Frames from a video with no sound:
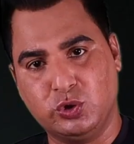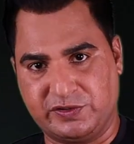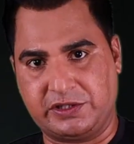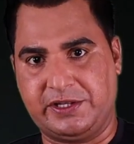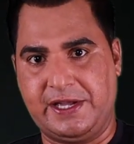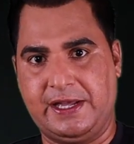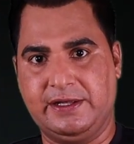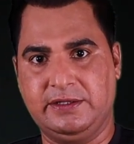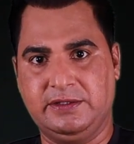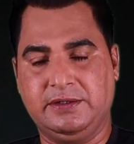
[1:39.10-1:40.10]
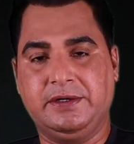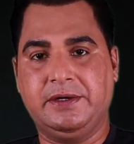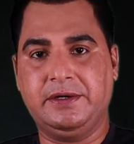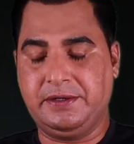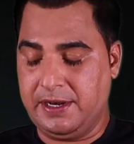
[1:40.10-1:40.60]
जुड़ सकते हैं
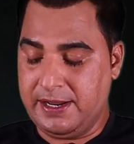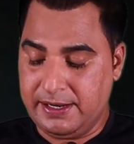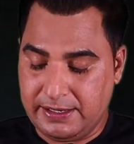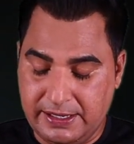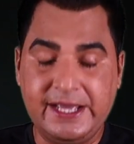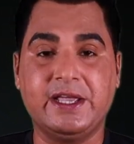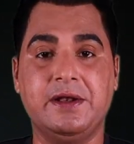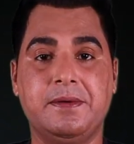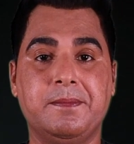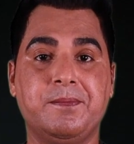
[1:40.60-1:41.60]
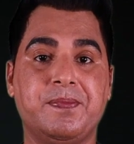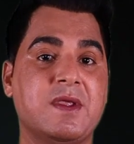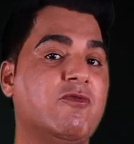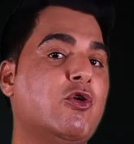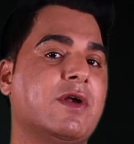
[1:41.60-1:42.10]
लेकिन
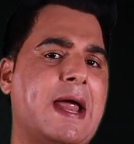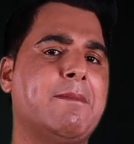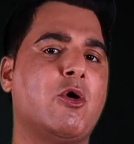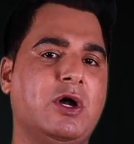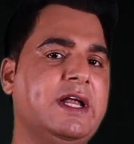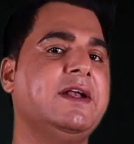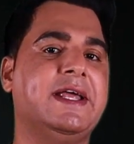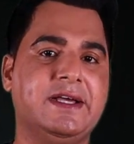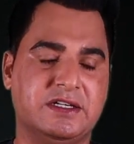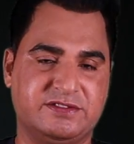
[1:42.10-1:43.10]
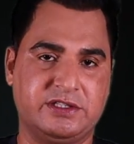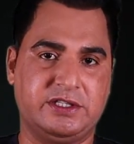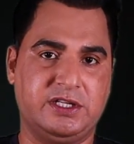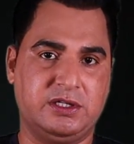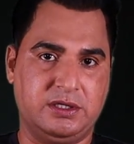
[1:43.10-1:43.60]
वो रैम मॉडलिंग नहीं कर
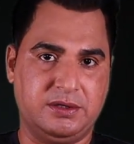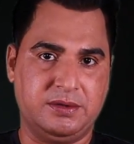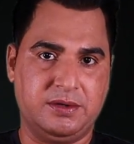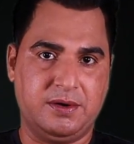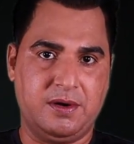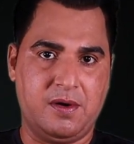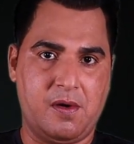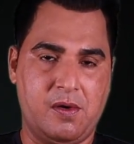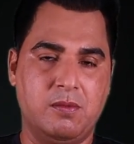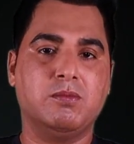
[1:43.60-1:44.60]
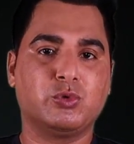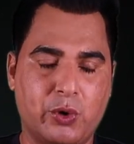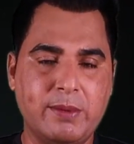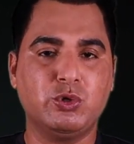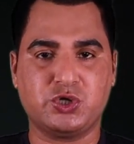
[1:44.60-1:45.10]
सकते
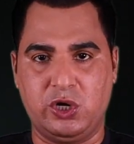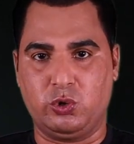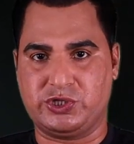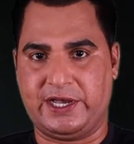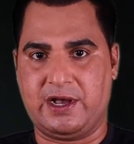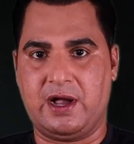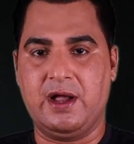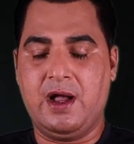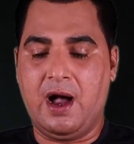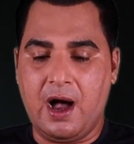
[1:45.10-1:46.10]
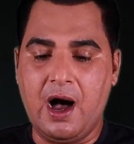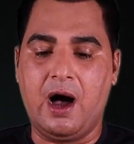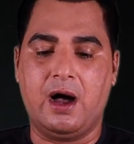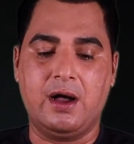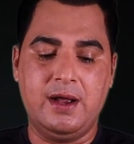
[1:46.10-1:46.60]
थोड़ा मुश्किल हो जाएगा
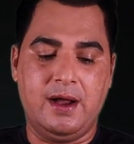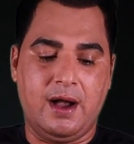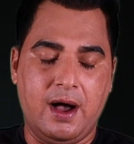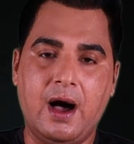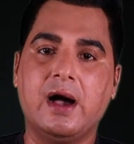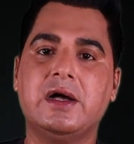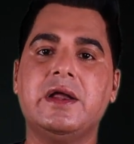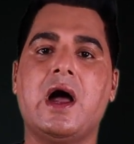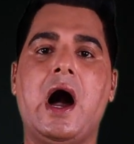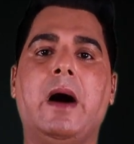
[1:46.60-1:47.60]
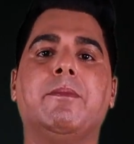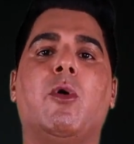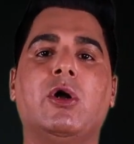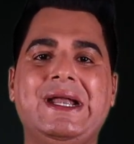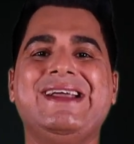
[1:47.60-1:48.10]
हाँ अगर आप
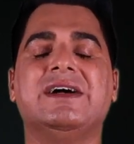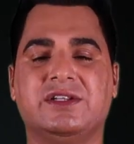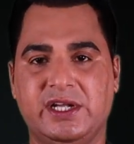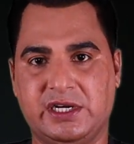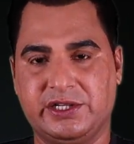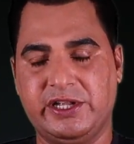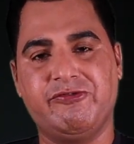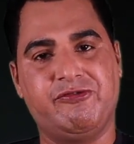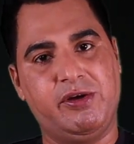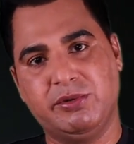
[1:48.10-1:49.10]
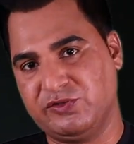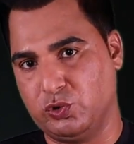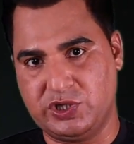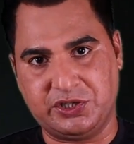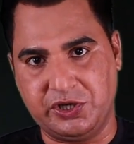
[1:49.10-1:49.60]
मॉडलिंग करते करते फेमस
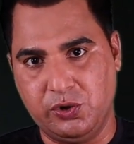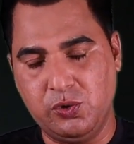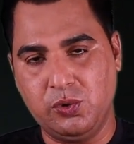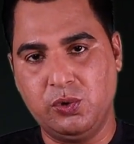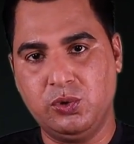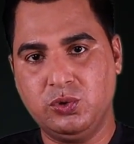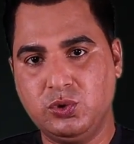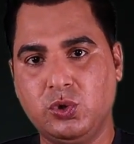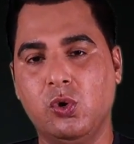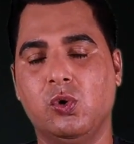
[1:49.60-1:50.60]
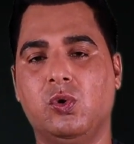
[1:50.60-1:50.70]
हो जाते हो तो